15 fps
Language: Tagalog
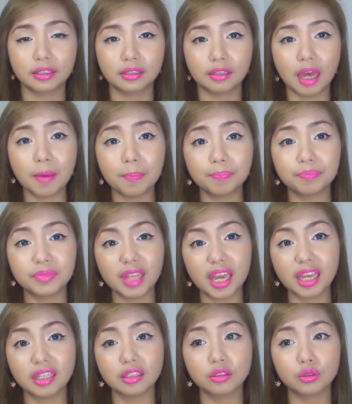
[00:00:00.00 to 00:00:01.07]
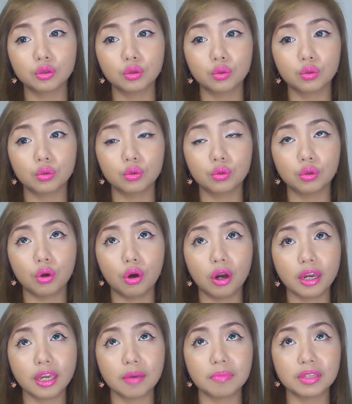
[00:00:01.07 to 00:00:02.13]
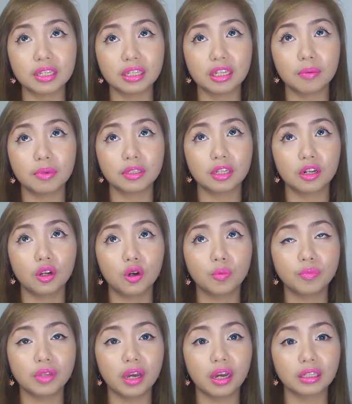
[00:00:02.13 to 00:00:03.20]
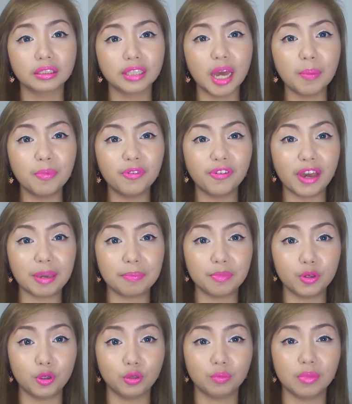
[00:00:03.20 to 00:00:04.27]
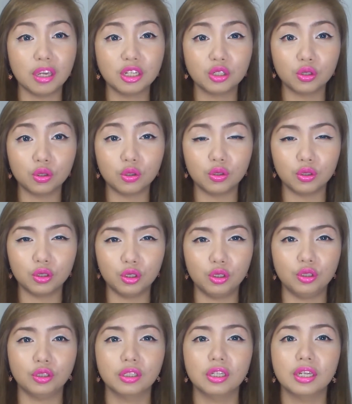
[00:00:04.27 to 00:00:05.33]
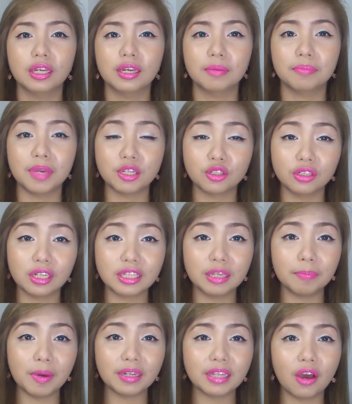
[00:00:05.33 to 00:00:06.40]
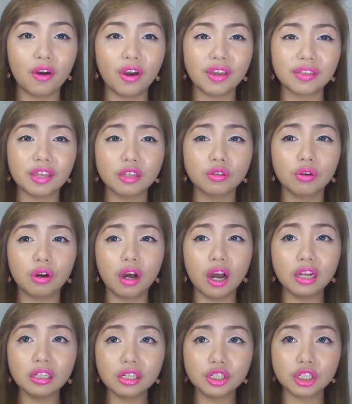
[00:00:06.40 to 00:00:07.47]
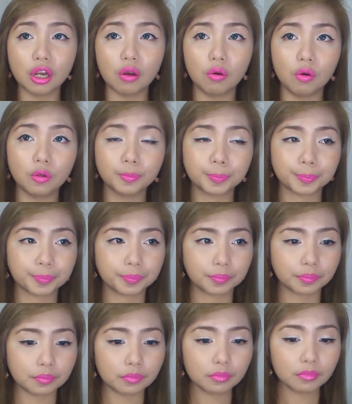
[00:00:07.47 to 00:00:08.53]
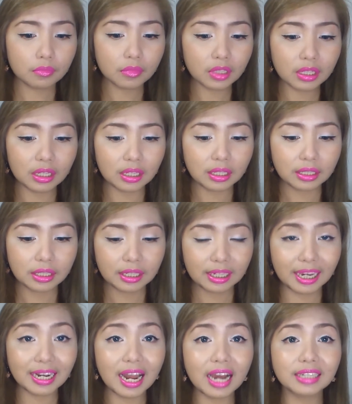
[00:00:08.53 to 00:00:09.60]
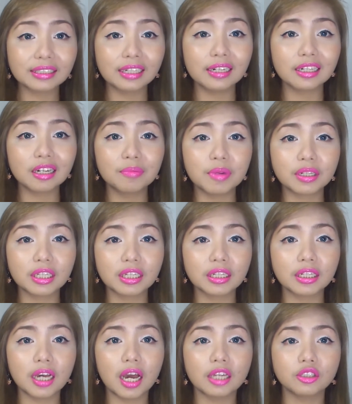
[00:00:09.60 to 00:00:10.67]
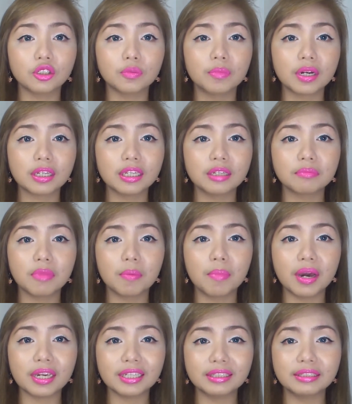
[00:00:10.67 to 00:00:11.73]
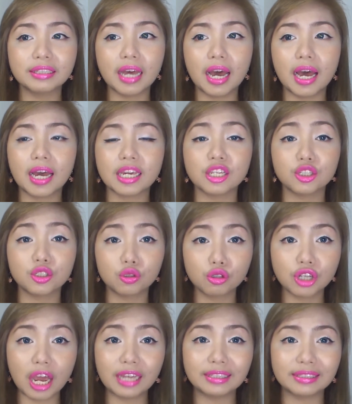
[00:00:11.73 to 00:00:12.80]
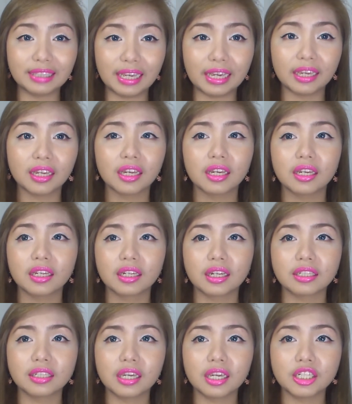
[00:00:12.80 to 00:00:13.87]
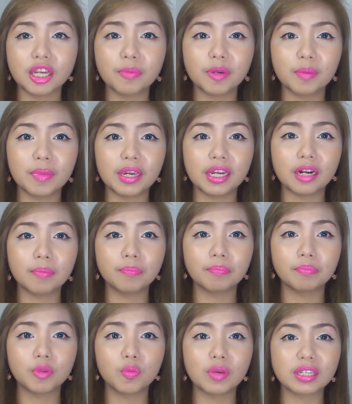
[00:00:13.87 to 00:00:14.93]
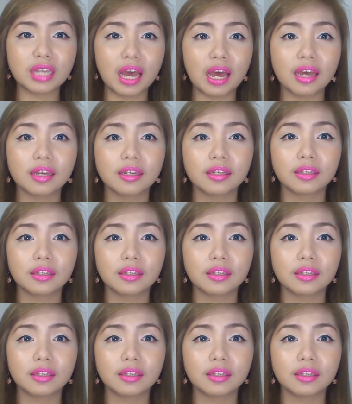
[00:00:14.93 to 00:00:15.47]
top 10 to, o kaya minsan naman sa loob ng top 5 yun. Medyo, yun, medyo nagsipag na ako. And then, nung college ako, kailangan talaga maging ano, maging mabait na estudyante kasi syempre mahirap pumasa